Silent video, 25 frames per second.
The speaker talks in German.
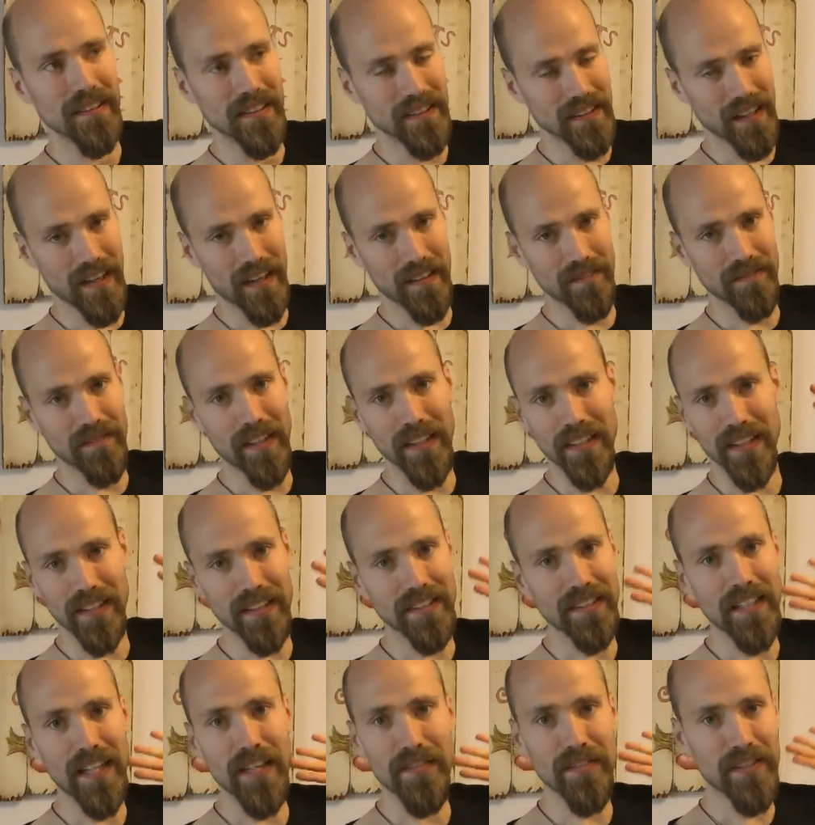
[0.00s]
ja, hätte
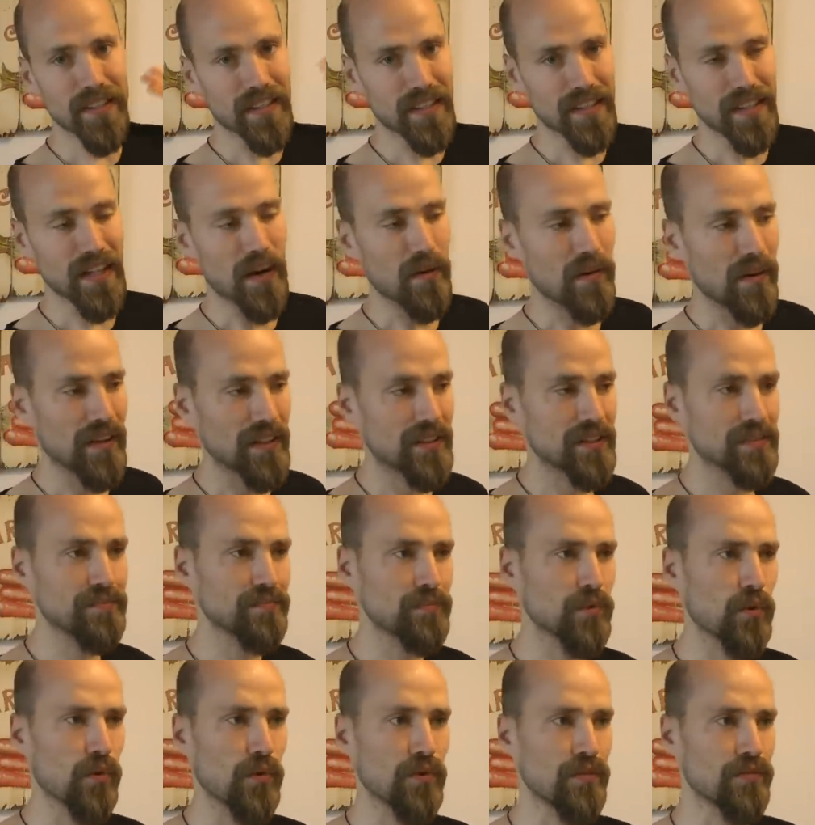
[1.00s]
das ewig gedauert
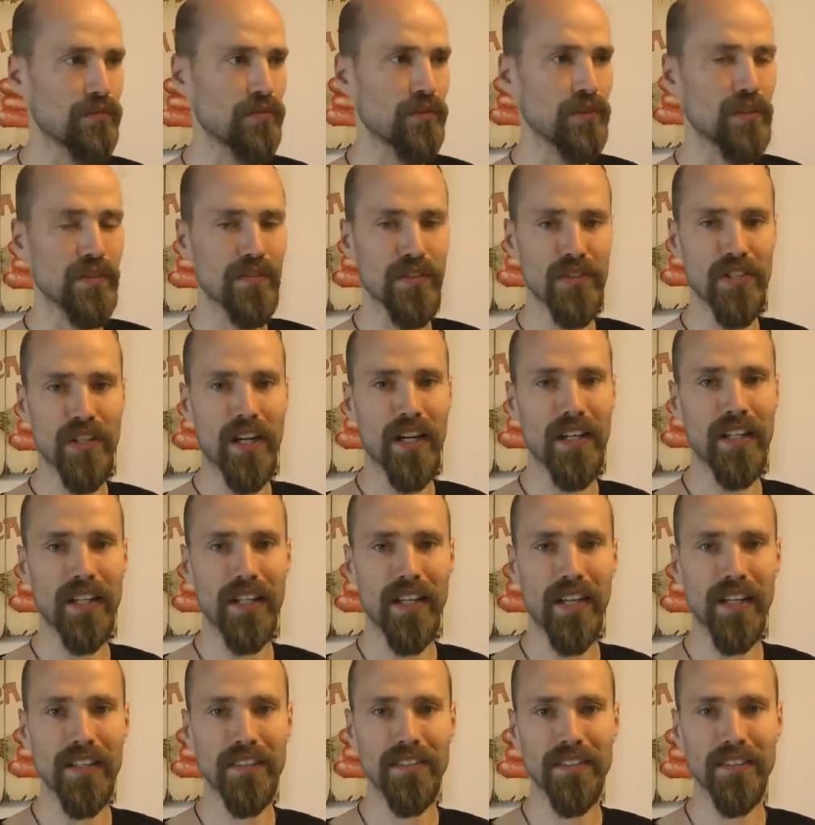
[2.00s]
und würde wahrscheinlich
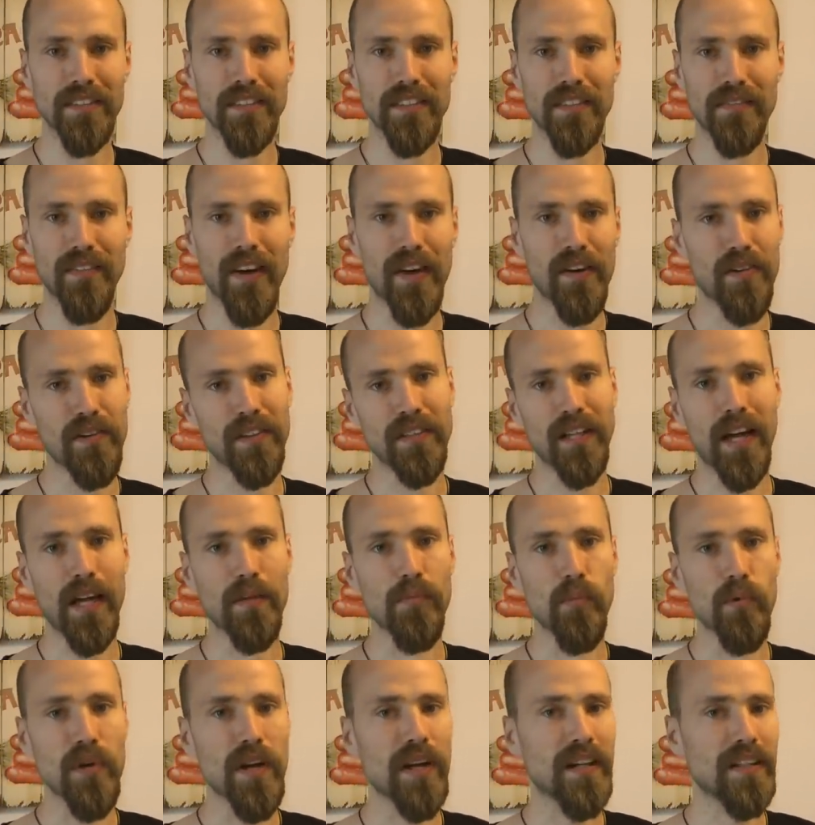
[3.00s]
erst in zwei oder drei
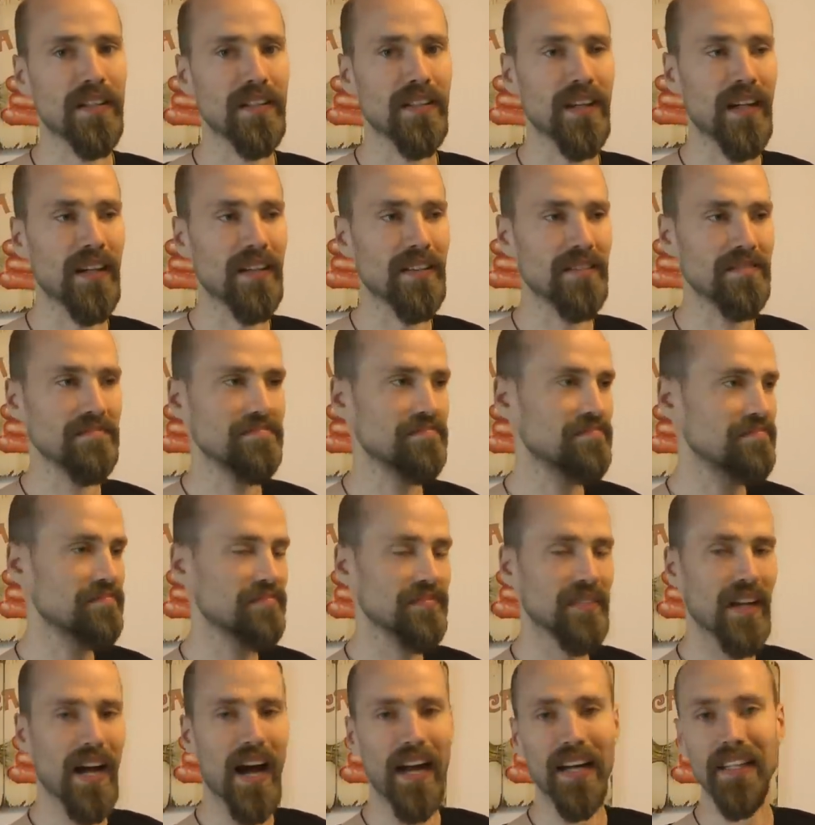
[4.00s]
Monaten dann
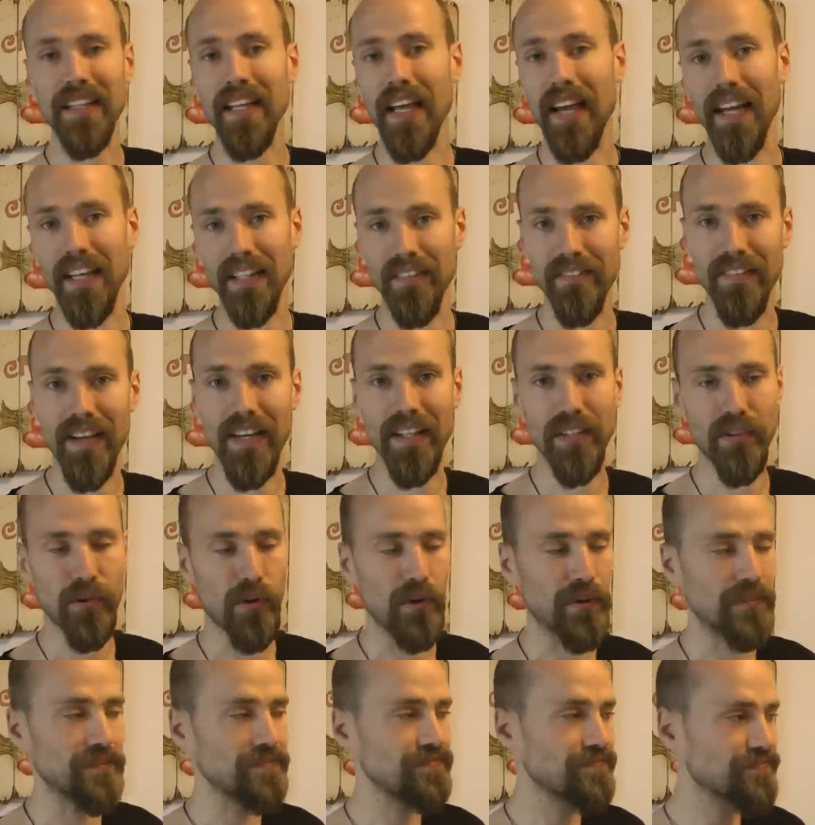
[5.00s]
angehängt werden
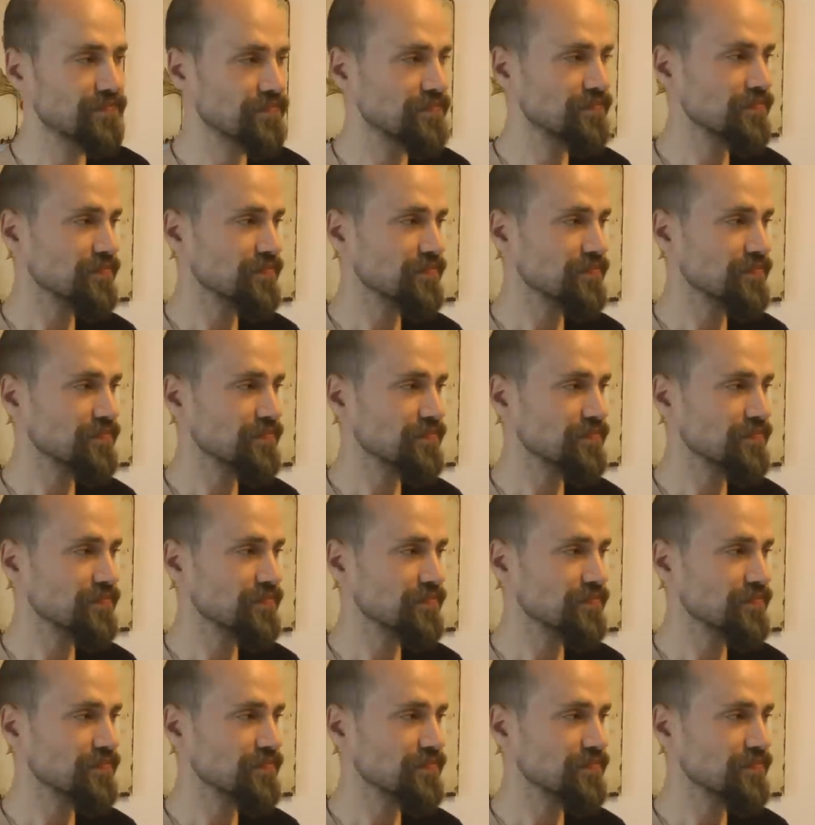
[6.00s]
können.